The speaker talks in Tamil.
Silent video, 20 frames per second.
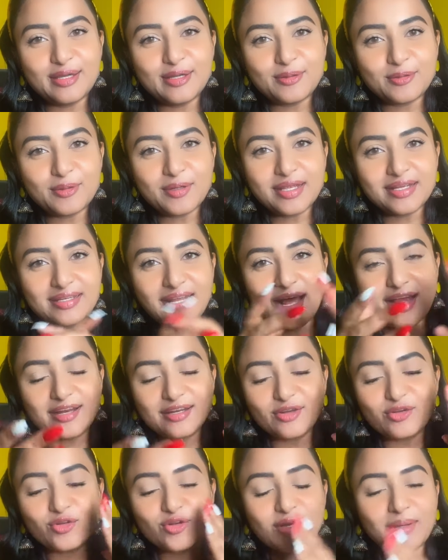யூனோ லைக்
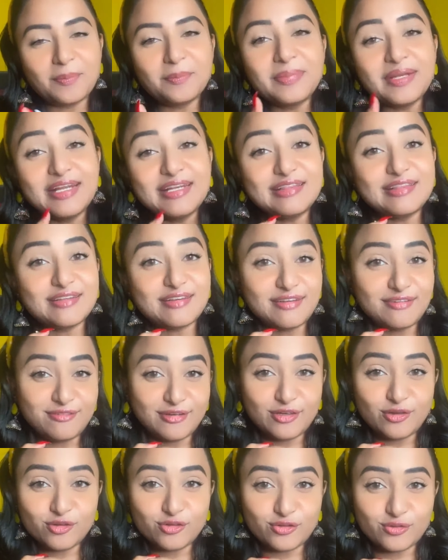டார்கெட்டிங் டு கம்ப்ளீட் த்ரீ
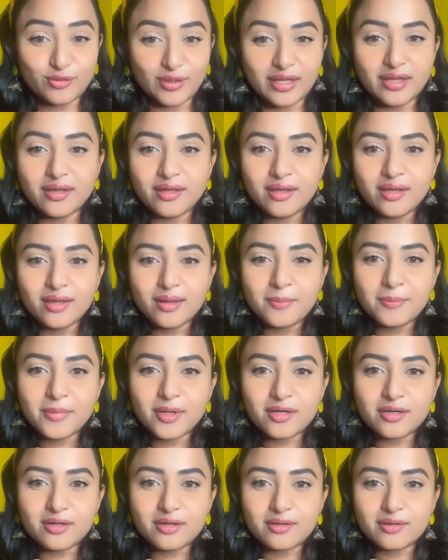வீடியோஸ் டுடே
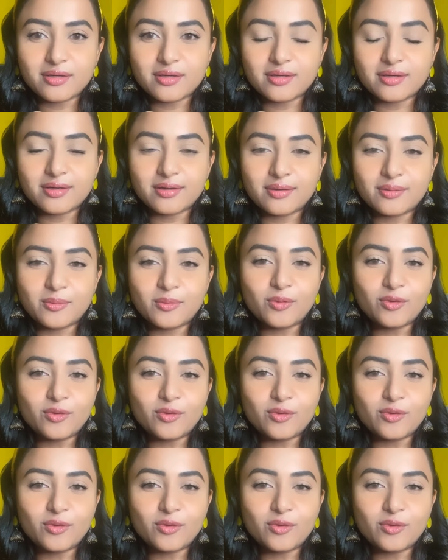பட் uh,